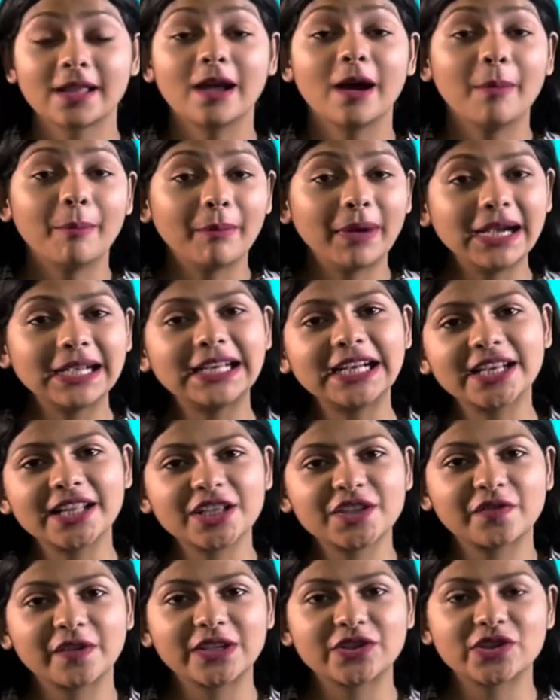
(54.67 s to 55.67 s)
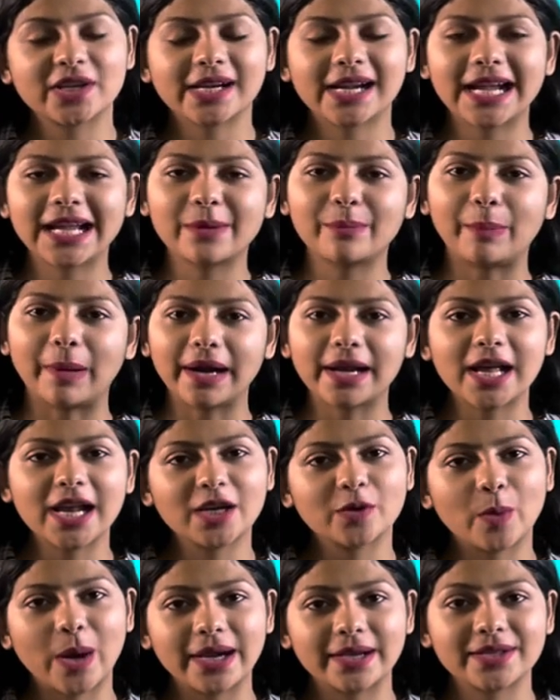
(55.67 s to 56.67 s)
मल्टी टच फीचर का एक बड़ा
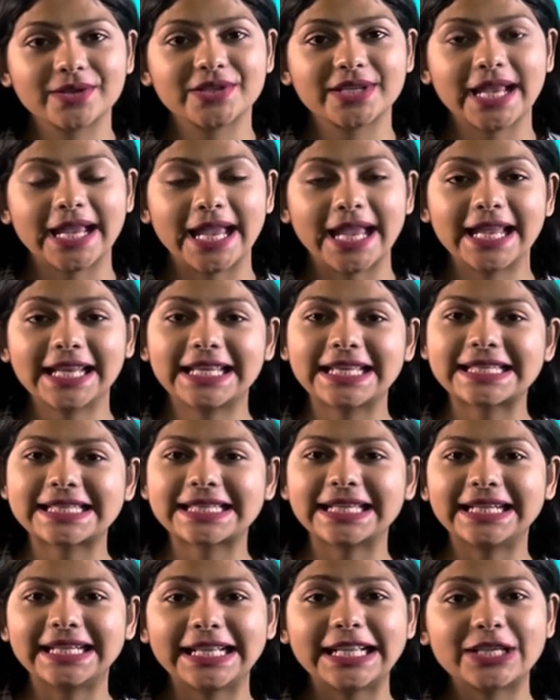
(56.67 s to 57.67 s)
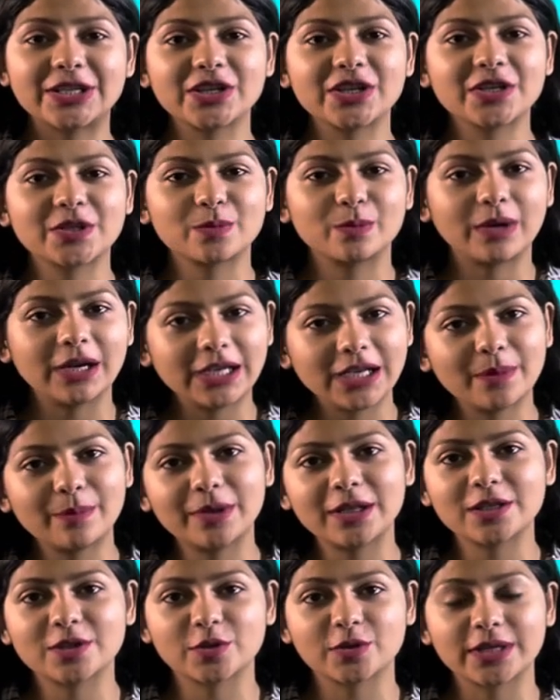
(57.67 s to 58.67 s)
एडवांटेज ये है कि इससे टीचर्स
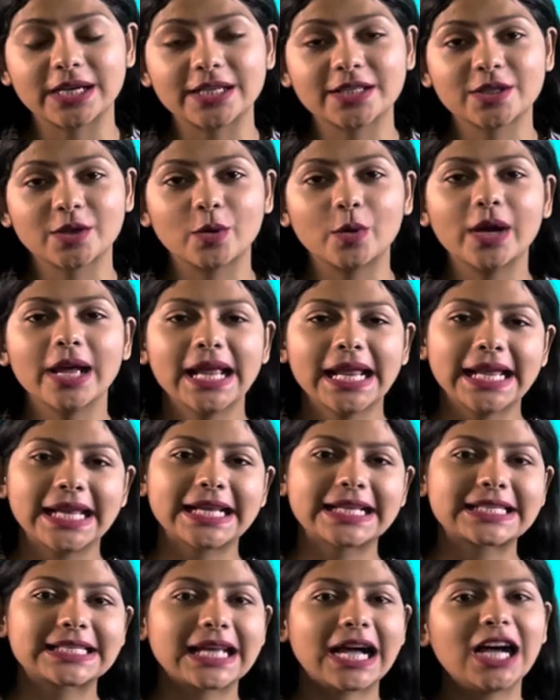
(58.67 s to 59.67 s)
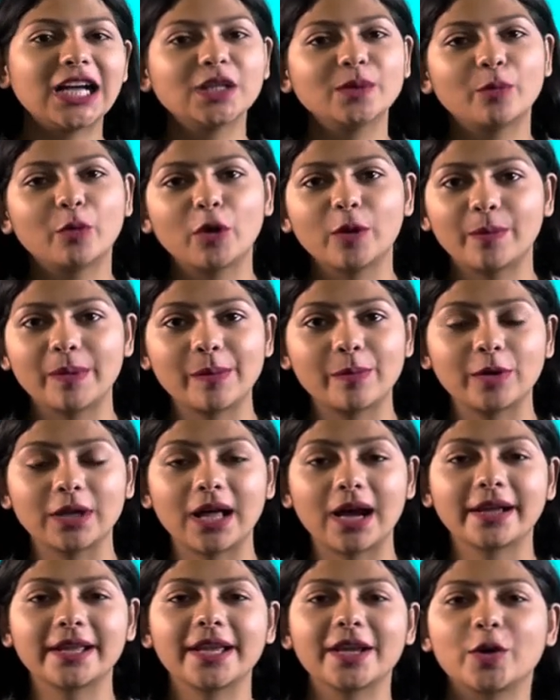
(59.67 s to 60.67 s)
मल्टीपल स्टूडेंट्स को एक साथ बोर्ड पे
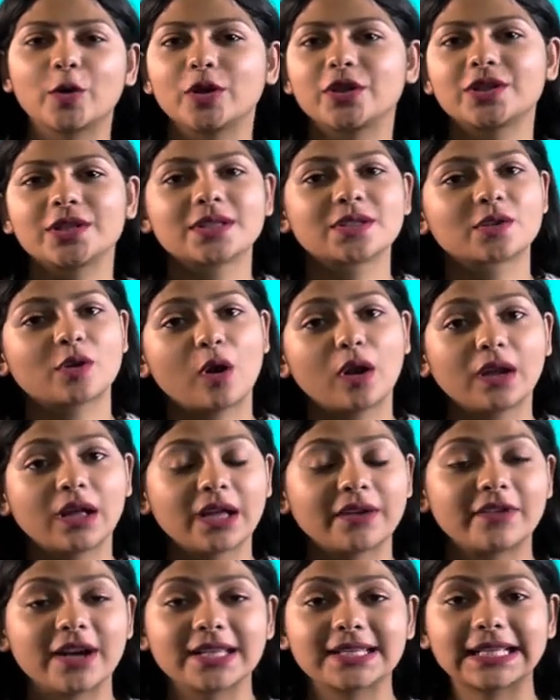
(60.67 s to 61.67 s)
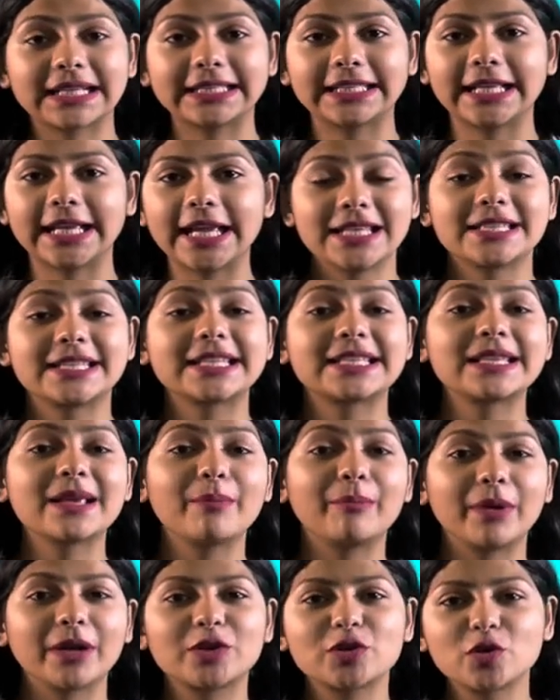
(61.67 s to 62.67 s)
बुला के क्वेश्चन सॉल्व करवा सकते हैं जिससे
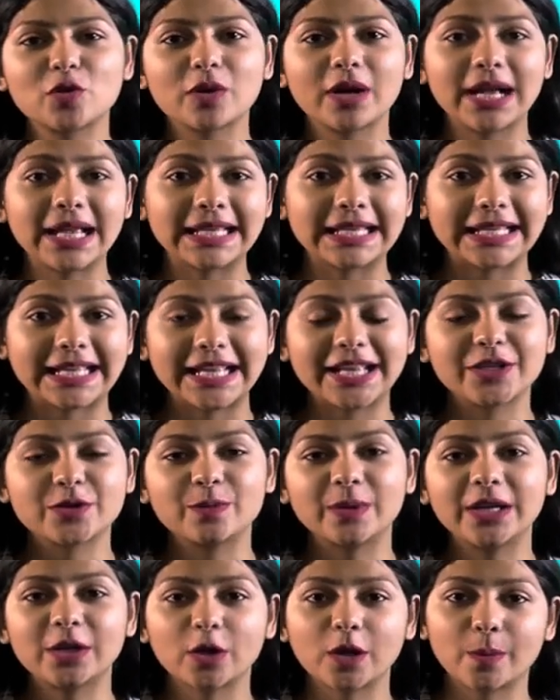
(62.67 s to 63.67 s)
बच्चों का एंगेजमेंट और